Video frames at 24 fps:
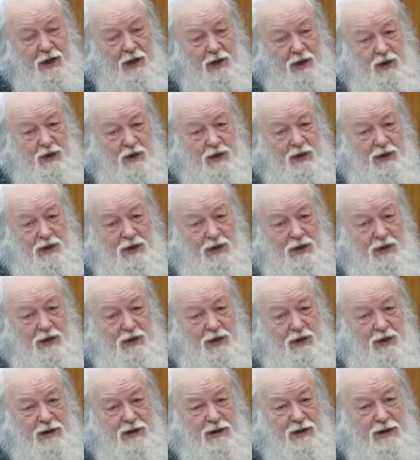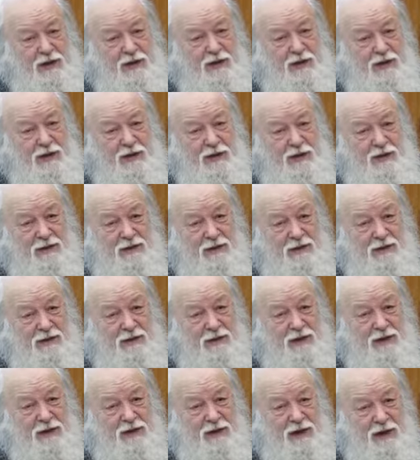Но э,
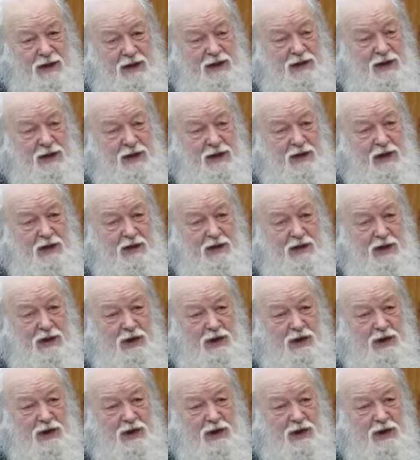есть такие люди,